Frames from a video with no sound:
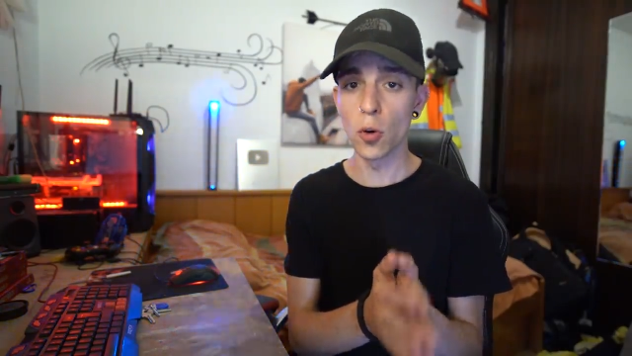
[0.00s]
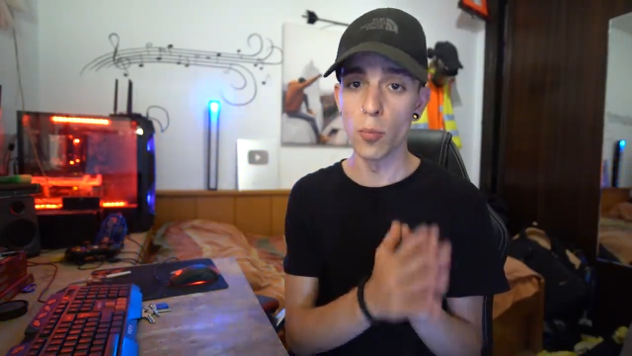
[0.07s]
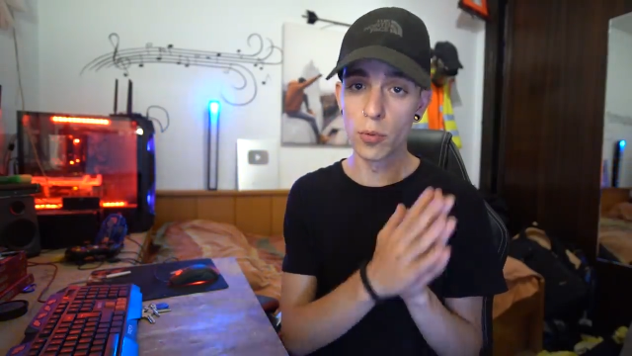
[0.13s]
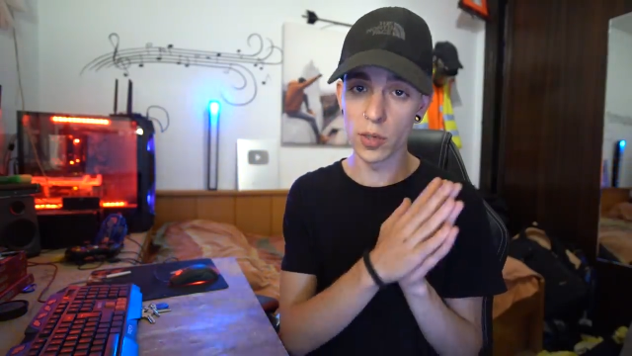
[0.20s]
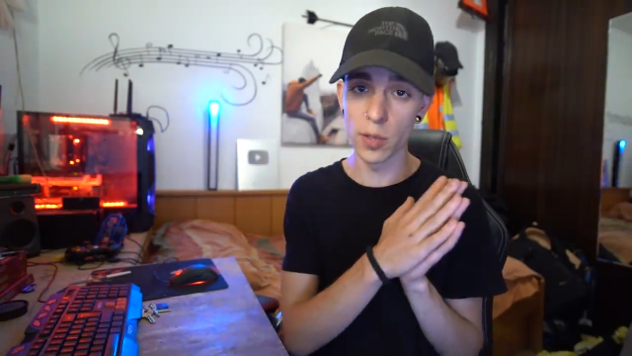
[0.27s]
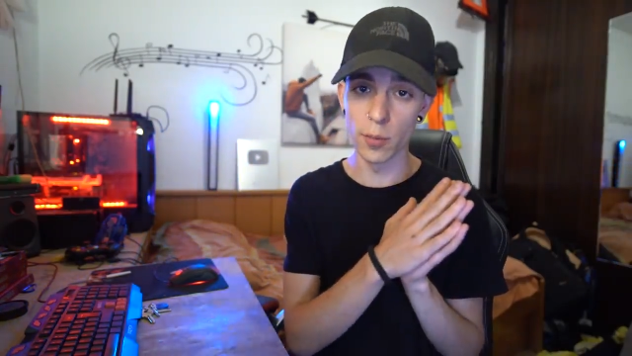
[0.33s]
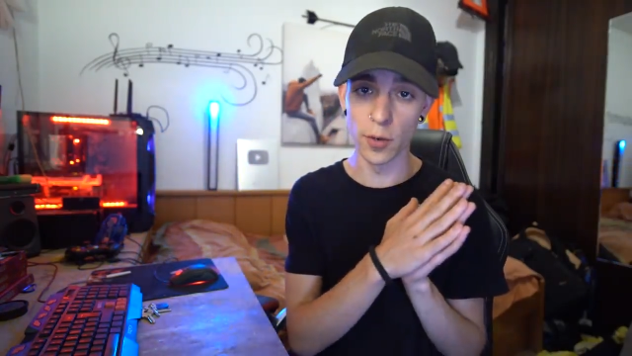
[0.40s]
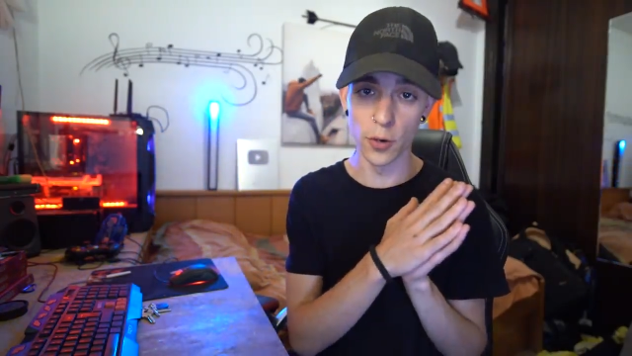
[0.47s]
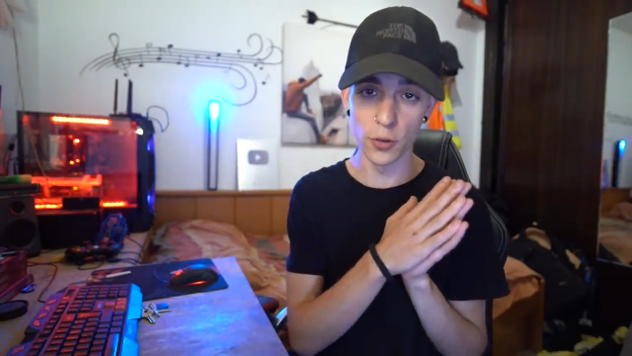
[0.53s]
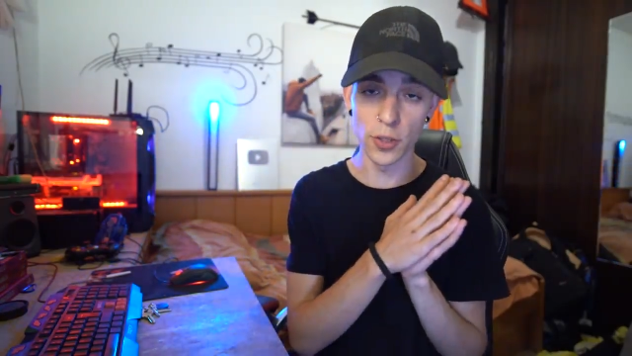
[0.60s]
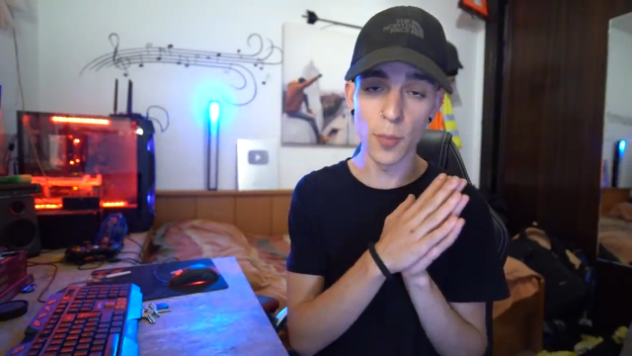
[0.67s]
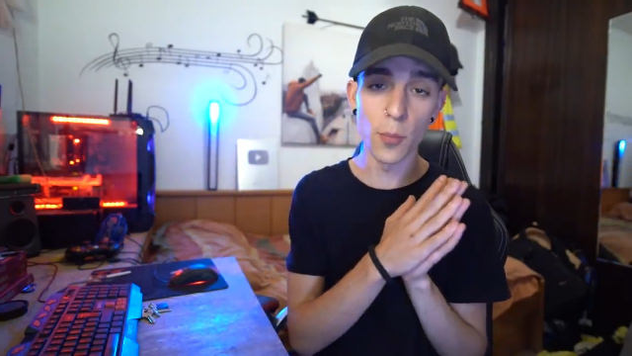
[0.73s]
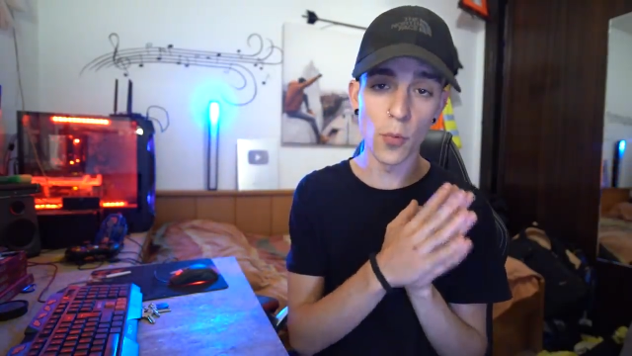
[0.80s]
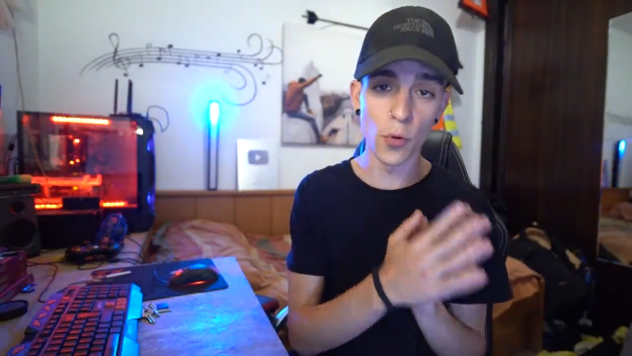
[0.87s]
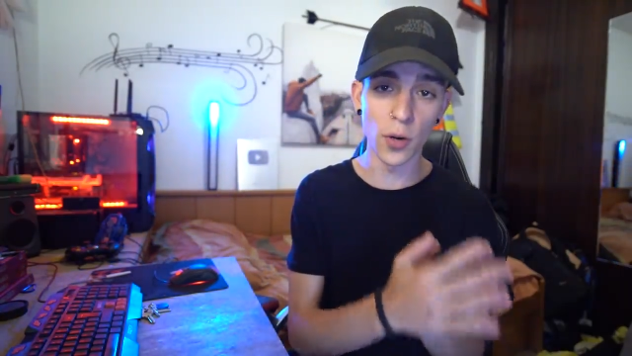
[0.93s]
o por qué me los
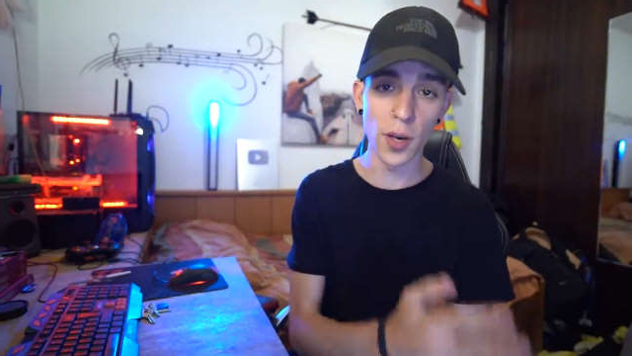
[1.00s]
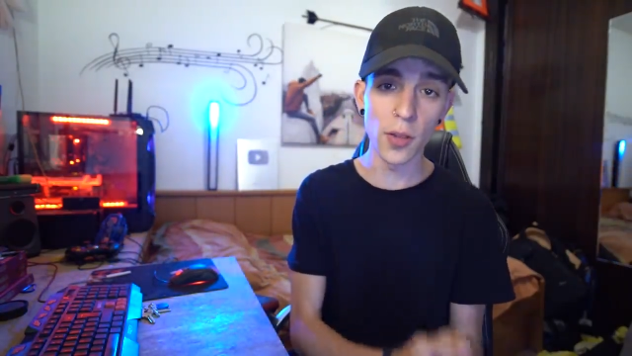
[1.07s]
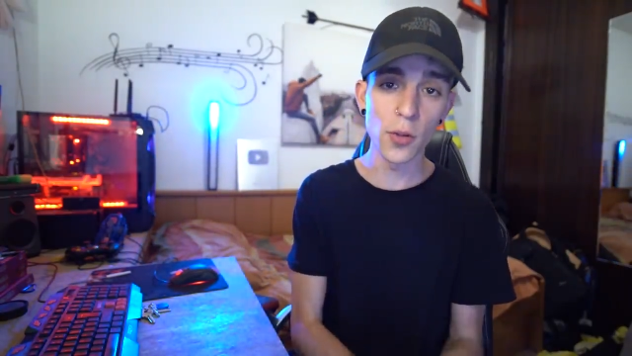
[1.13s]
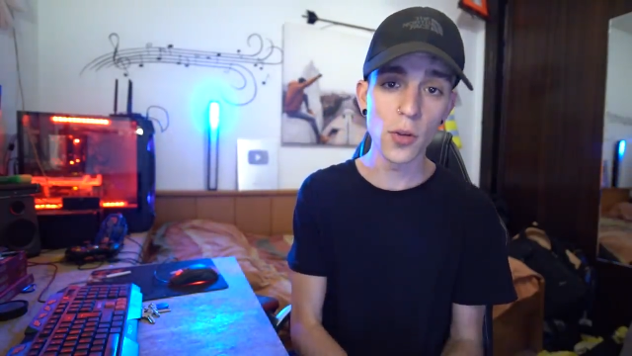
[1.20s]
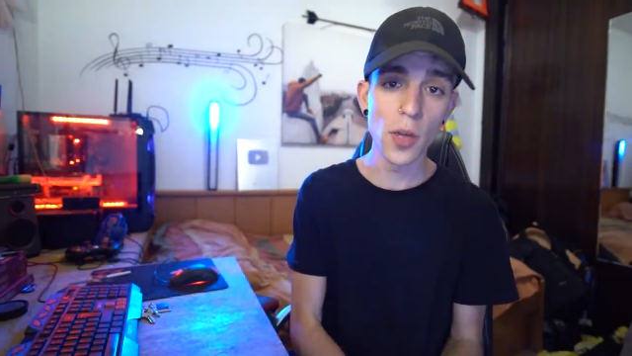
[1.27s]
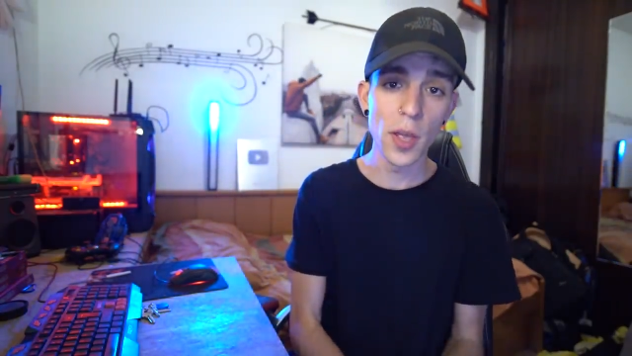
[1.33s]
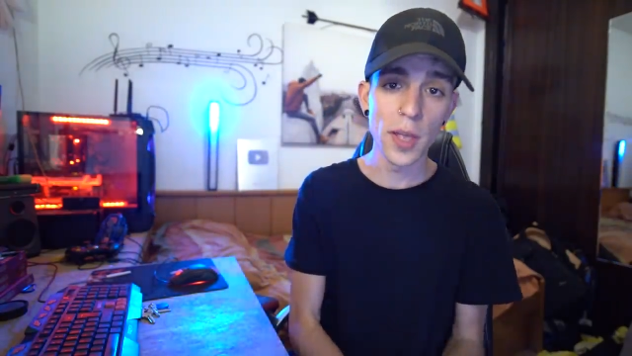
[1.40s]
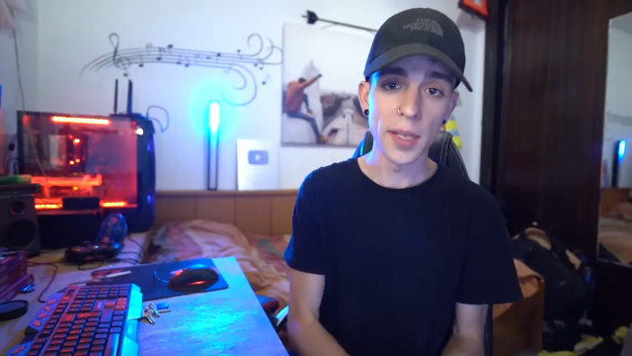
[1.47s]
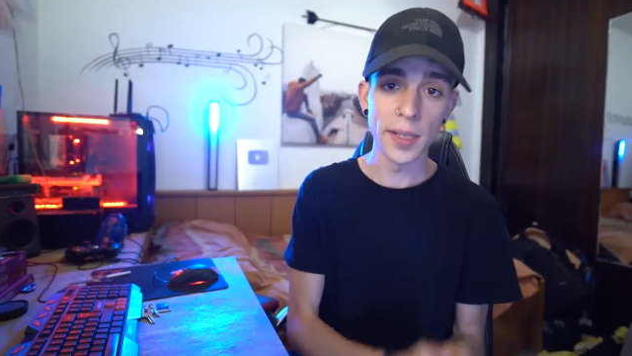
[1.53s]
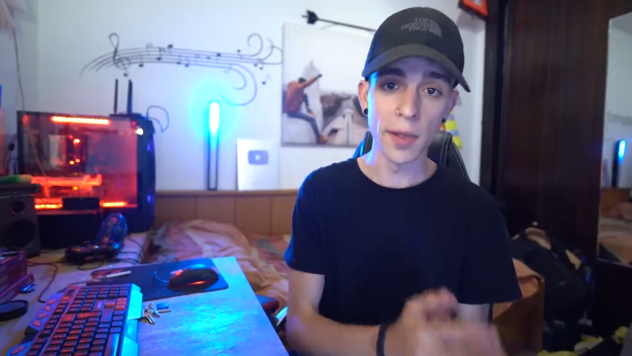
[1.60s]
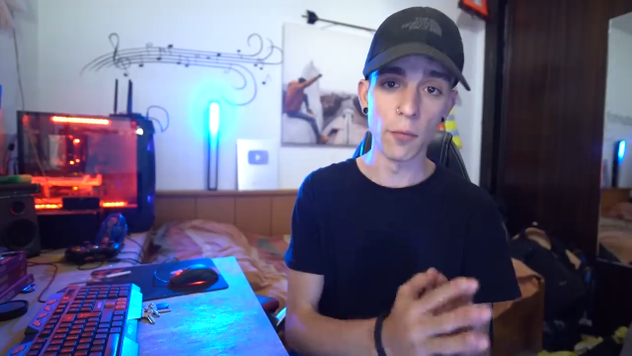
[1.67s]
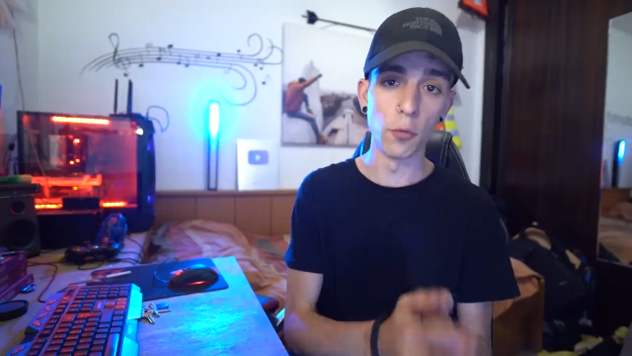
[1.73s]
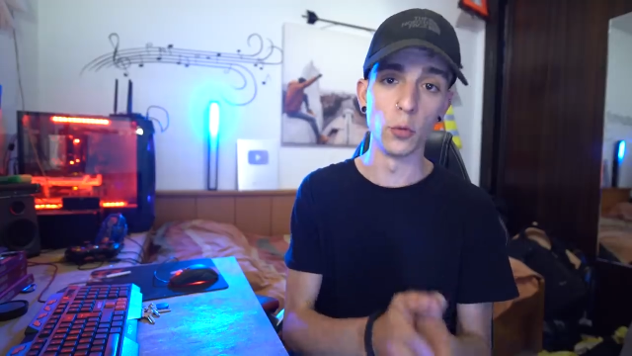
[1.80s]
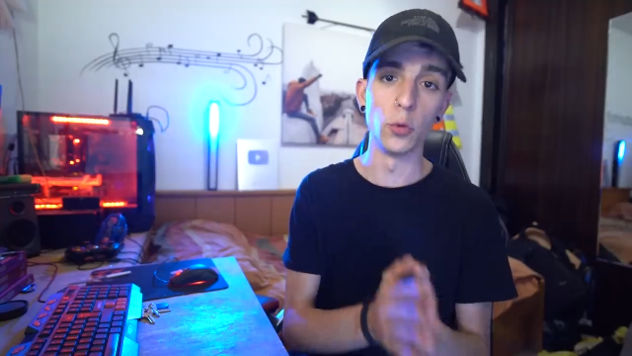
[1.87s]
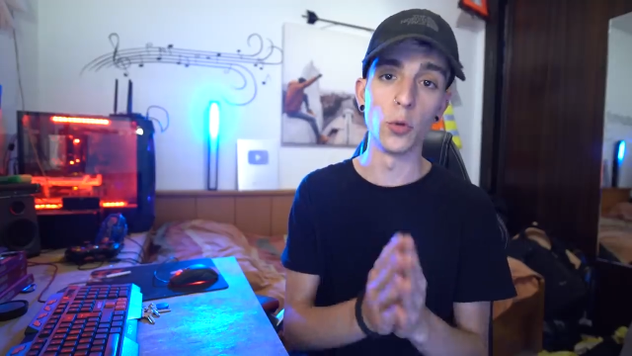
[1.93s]
han borrado y
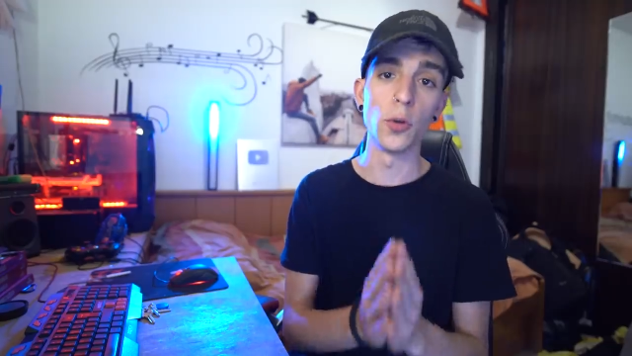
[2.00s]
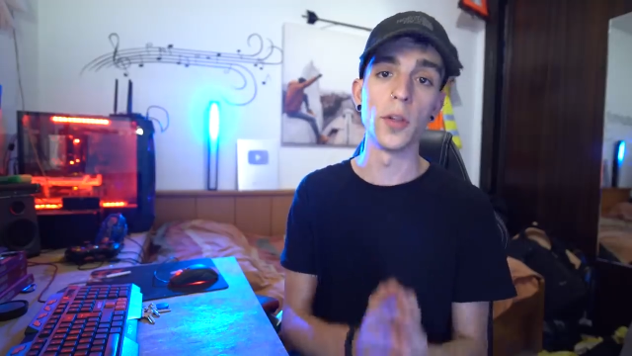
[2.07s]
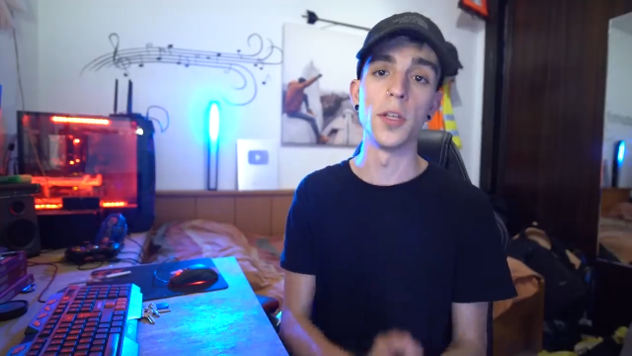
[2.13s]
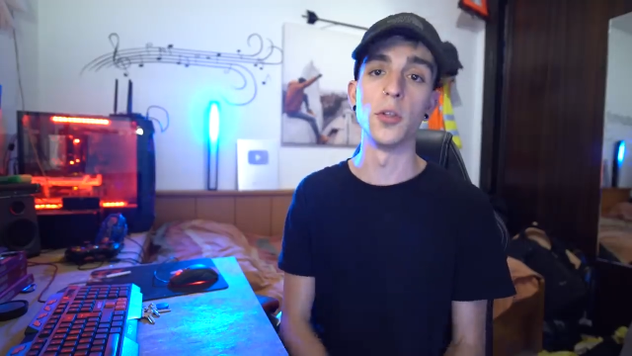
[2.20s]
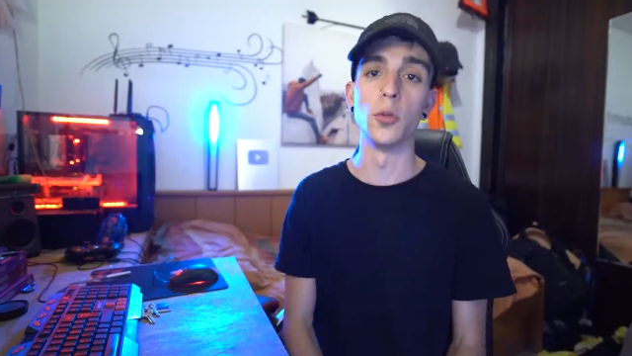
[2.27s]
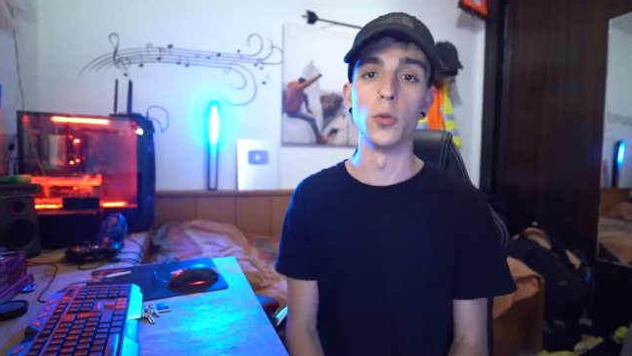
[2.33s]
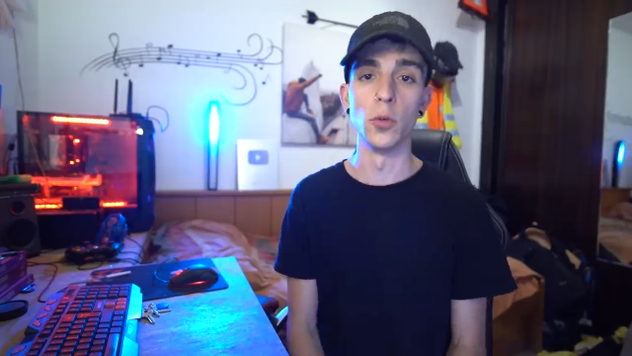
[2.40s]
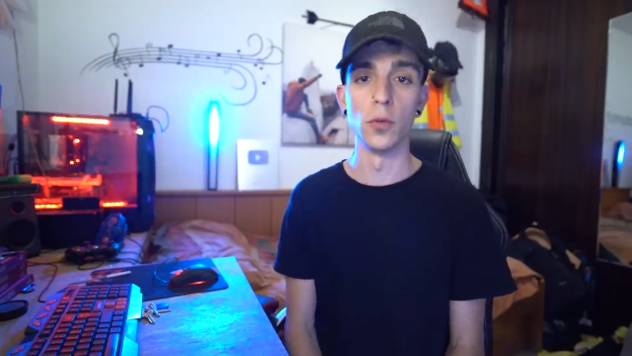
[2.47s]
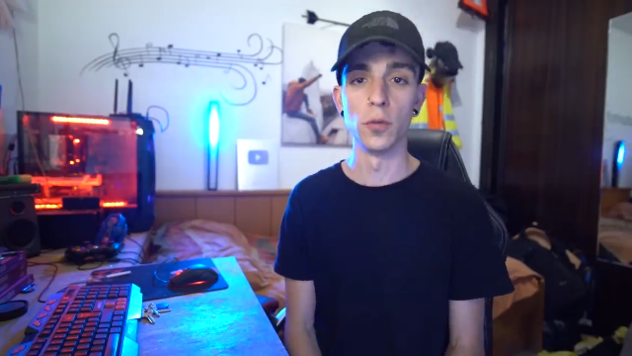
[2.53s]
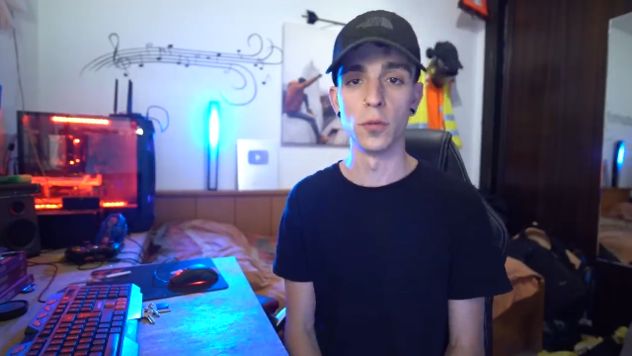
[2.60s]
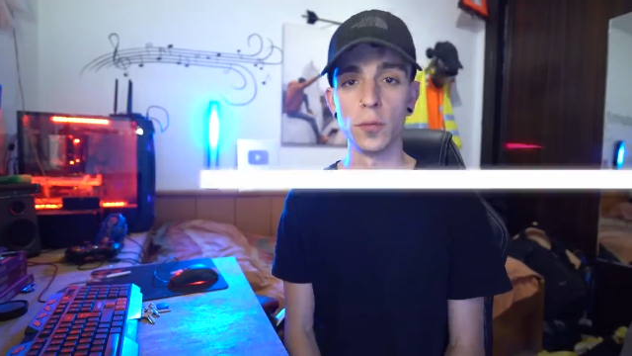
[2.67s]
el futuro de YouTube.